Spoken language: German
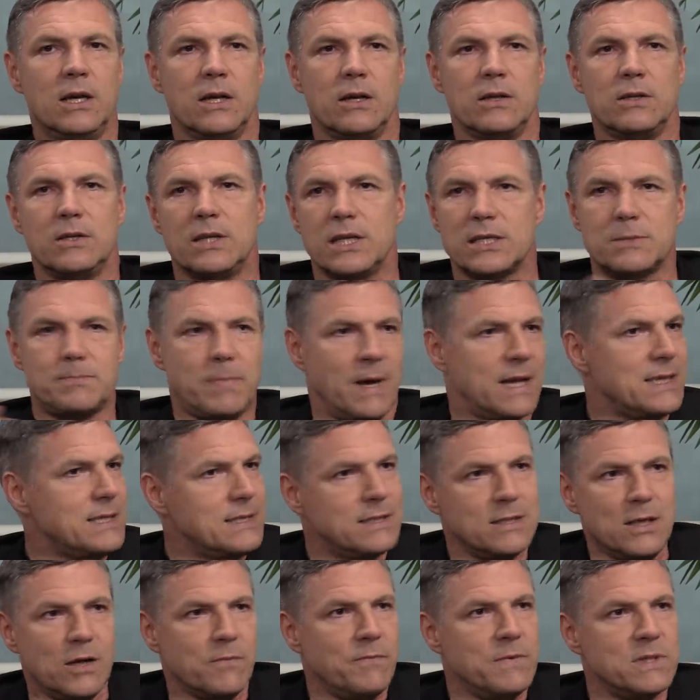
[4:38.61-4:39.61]
Äh, das
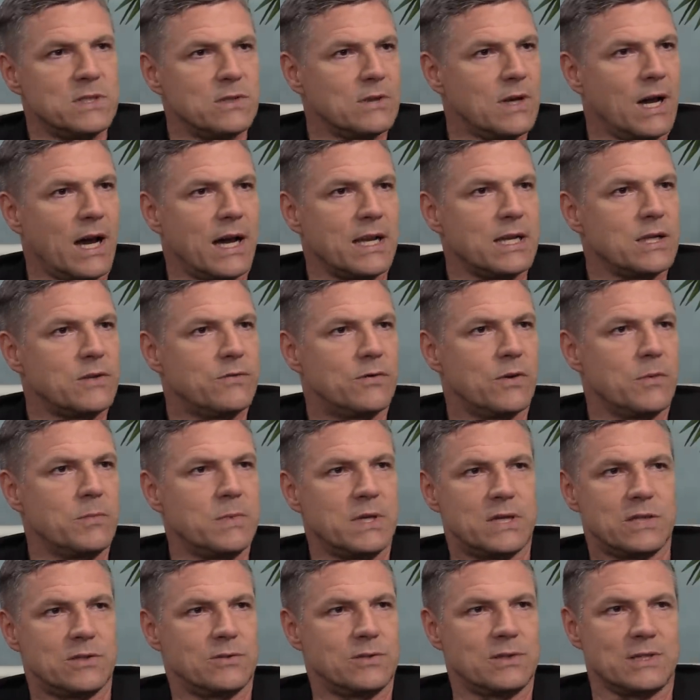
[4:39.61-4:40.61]
passte irgendwie so gar nicht für
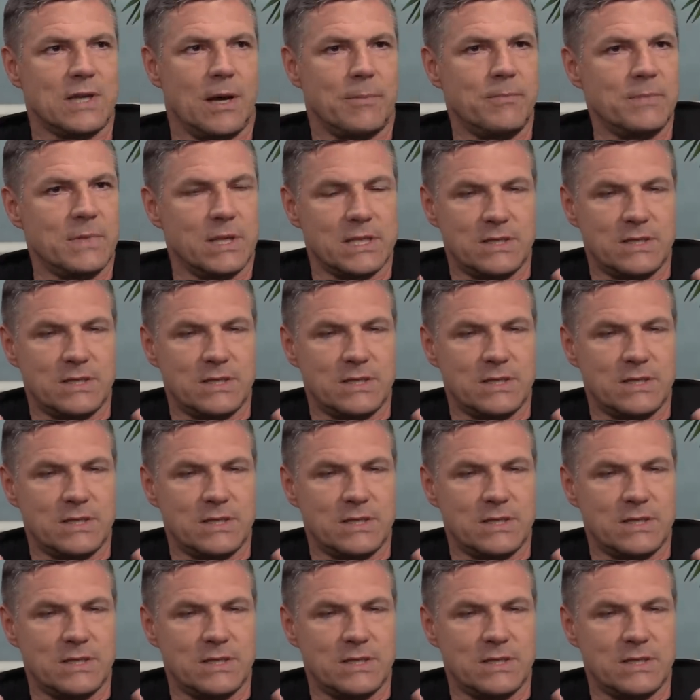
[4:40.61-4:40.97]
mich zusammen.